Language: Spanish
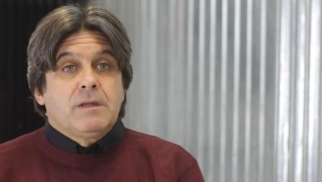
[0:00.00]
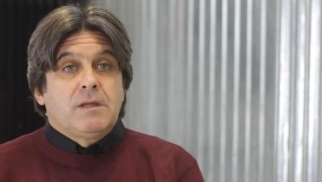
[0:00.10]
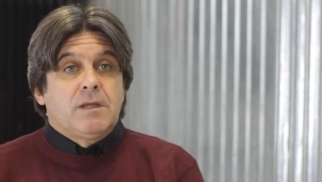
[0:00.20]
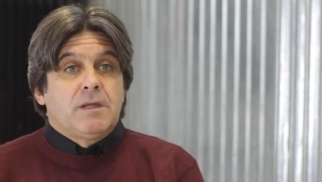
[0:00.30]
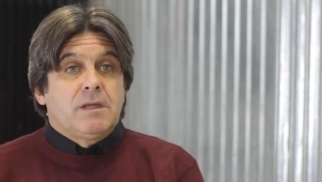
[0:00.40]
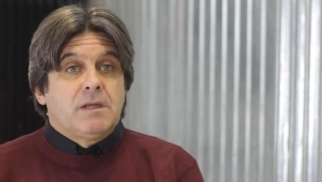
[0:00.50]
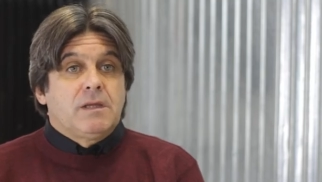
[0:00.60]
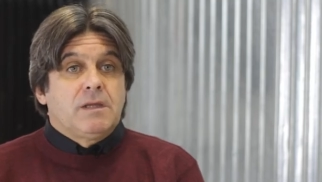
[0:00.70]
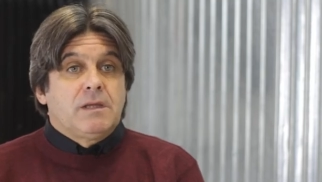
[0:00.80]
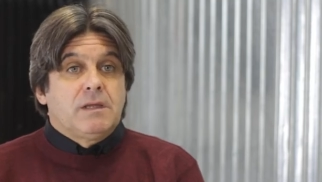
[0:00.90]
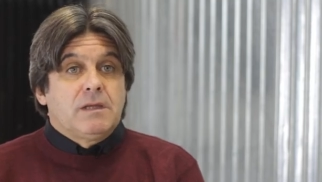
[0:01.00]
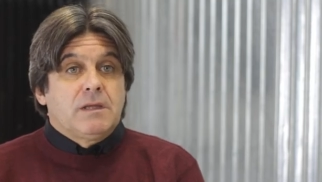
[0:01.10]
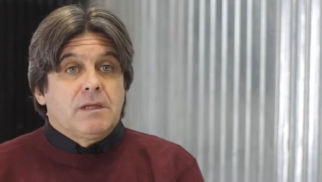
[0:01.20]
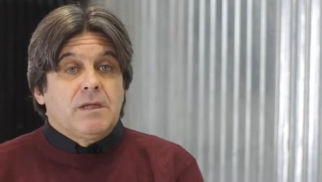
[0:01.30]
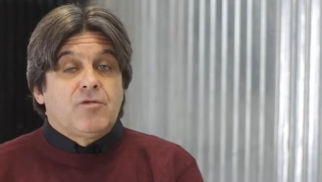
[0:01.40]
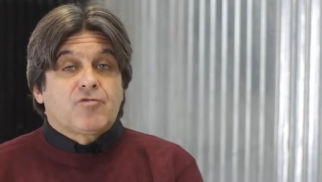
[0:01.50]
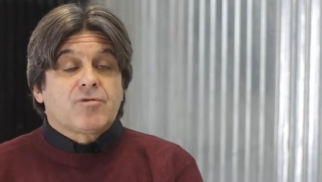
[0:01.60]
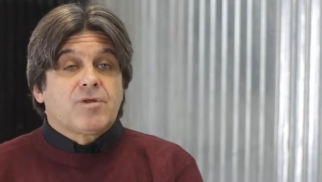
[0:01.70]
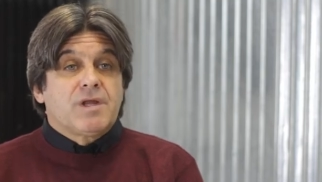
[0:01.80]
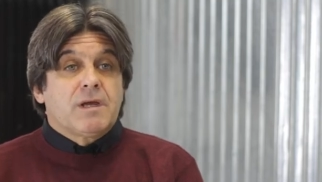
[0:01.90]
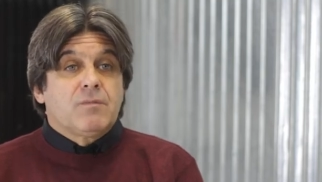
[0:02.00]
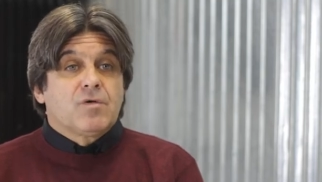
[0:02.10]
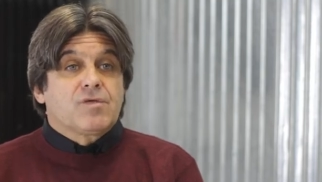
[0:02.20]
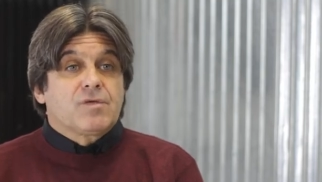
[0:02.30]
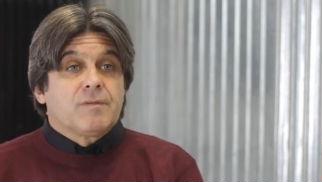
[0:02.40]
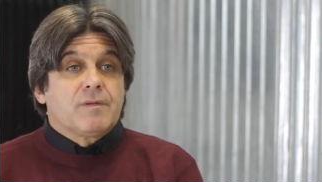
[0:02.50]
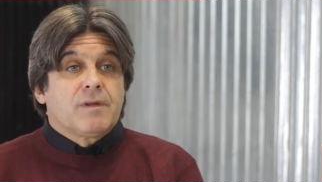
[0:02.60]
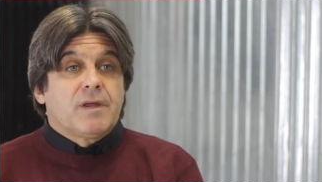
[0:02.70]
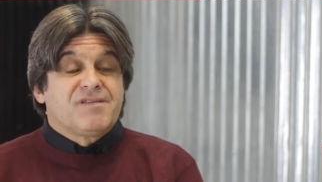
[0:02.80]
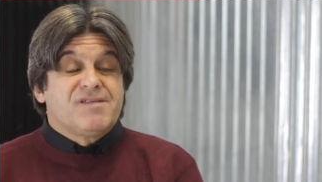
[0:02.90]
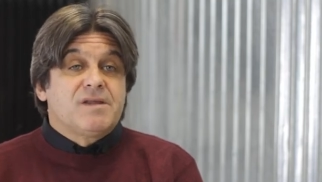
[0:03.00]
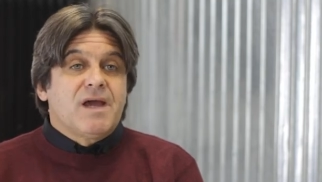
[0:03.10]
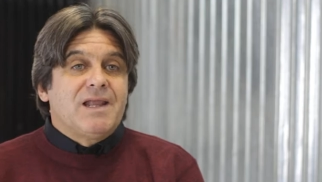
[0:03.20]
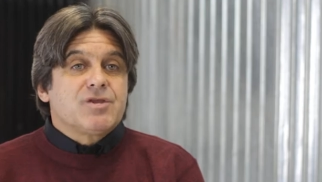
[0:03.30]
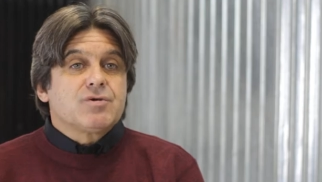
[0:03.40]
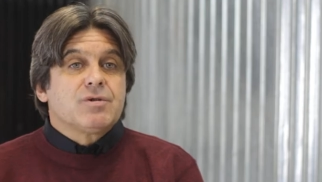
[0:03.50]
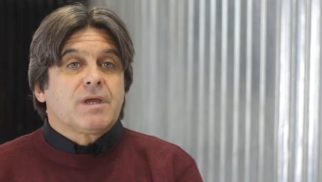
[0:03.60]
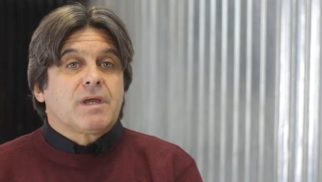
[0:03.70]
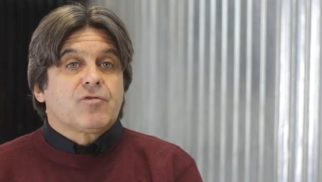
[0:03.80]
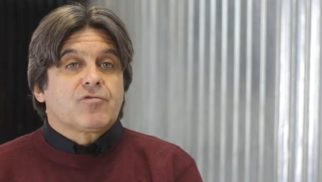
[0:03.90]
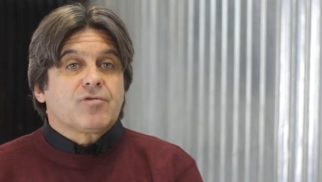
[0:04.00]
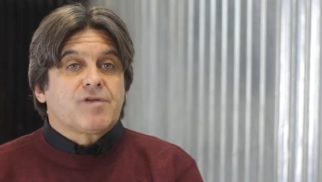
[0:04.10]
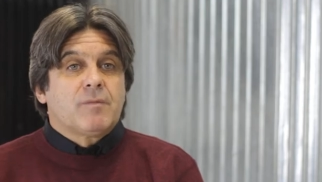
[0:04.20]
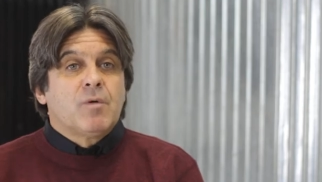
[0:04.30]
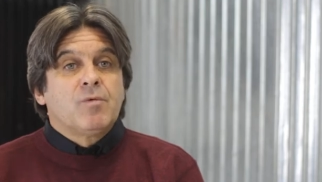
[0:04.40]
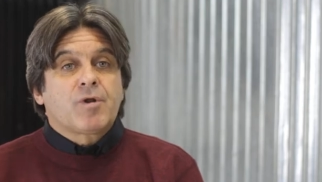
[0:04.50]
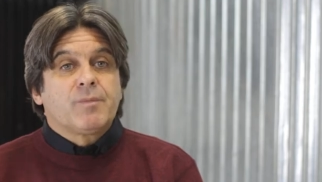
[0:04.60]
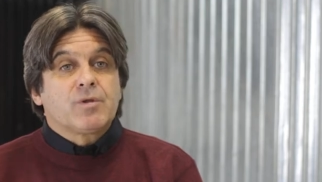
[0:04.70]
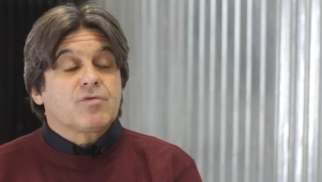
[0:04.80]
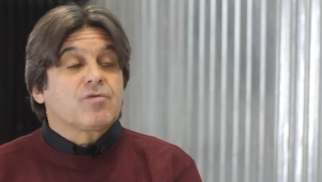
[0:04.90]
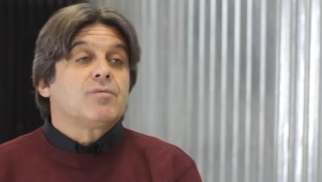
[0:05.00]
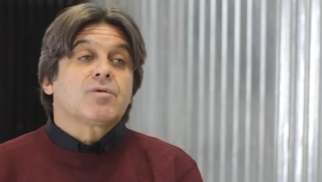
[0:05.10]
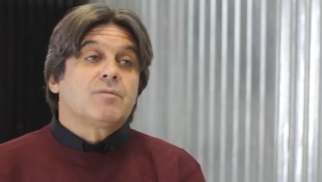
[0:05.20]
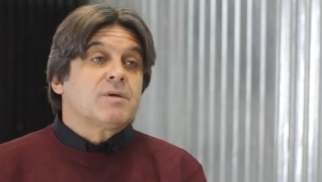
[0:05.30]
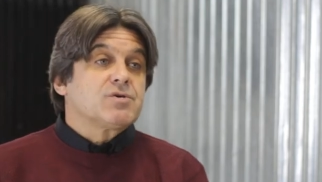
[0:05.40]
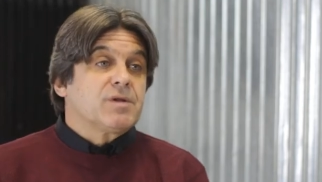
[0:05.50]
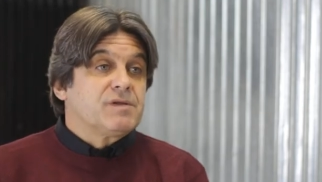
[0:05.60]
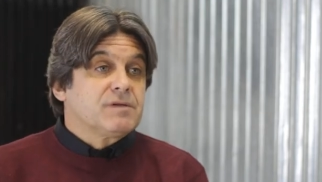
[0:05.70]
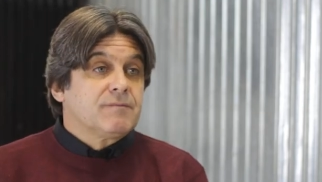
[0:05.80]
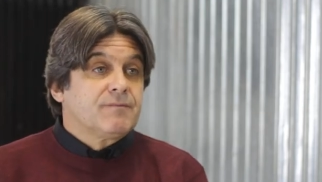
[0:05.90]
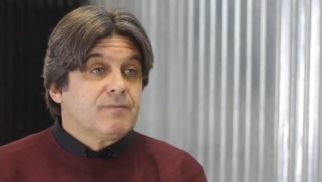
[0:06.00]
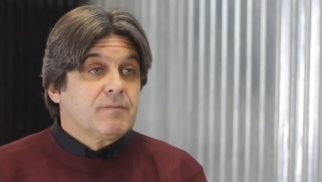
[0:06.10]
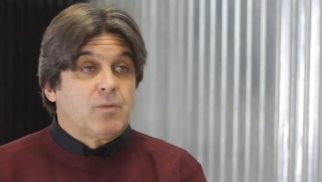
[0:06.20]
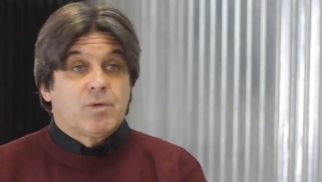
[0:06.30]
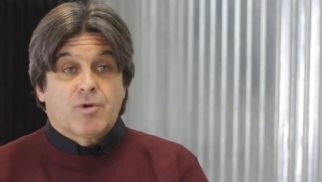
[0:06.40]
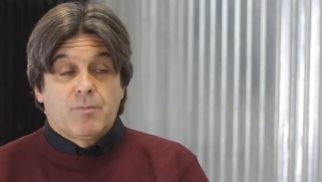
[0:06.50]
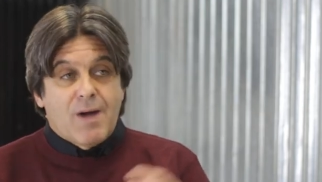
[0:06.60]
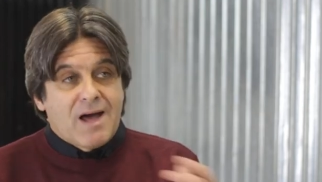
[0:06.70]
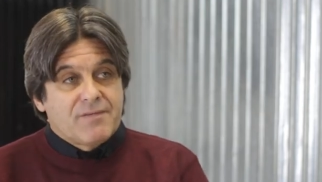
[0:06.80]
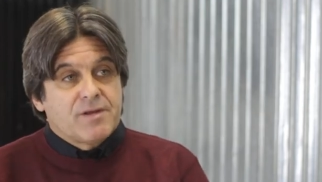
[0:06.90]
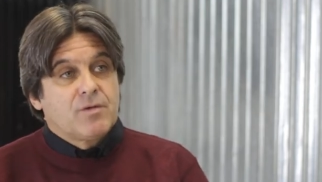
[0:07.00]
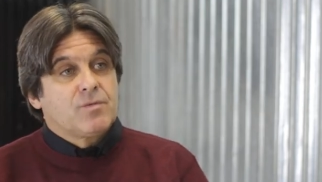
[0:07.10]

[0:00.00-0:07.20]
Y, y nosotros teníamos, existía el hecho de que nosotros éramos muy respetuosos de nuestros mayores, de nuestros padres, de